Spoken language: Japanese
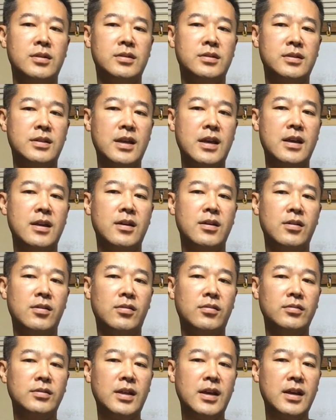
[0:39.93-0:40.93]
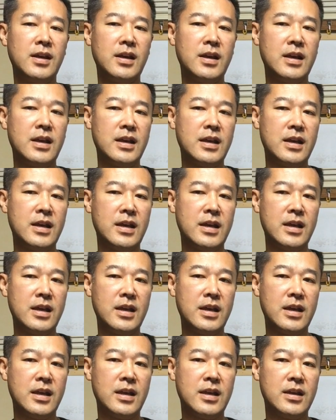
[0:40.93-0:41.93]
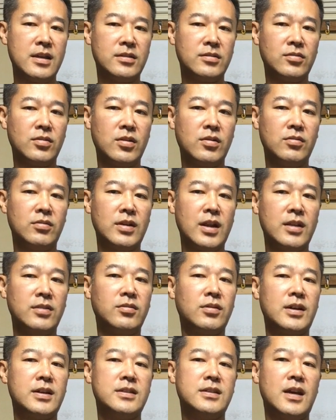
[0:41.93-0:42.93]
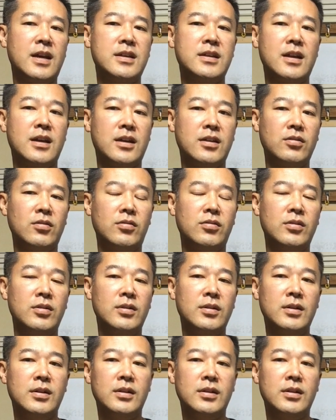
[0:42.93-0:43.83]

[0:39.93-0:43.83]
してほんで、えー、それをなんとかしたいんやけど、